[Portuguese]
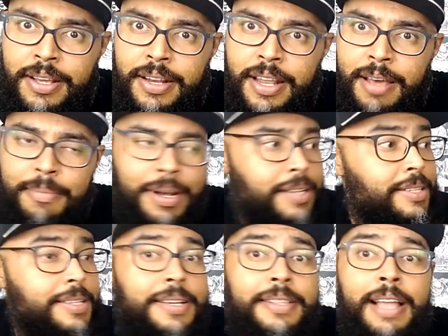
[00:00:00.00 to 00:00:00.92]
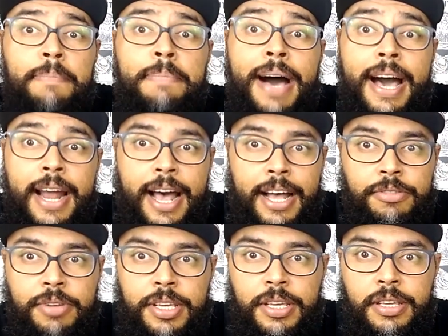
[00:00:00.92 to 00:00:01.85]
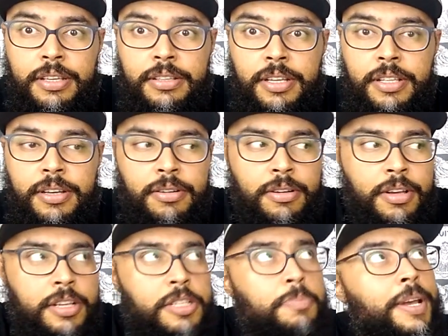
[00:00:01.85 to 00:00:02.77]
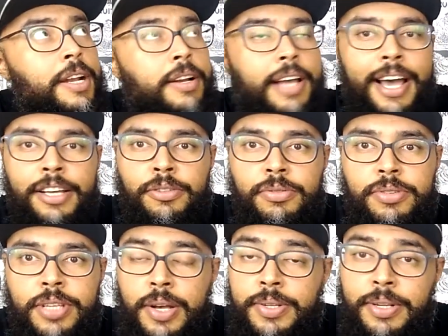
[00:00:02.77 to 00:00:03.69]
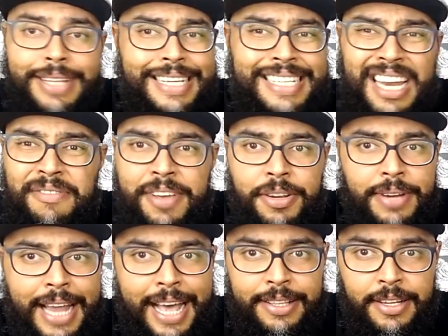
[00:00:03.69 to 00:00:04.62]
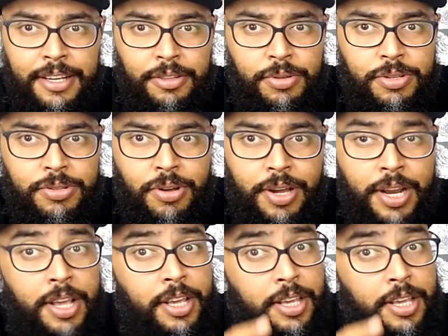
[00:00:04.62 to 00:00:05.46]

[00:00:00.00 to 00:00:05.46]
Né, mano? Às vezes você tá parado aí, entendeu? Esperando cair do céu. Você não tá escrevendo nada na tua história.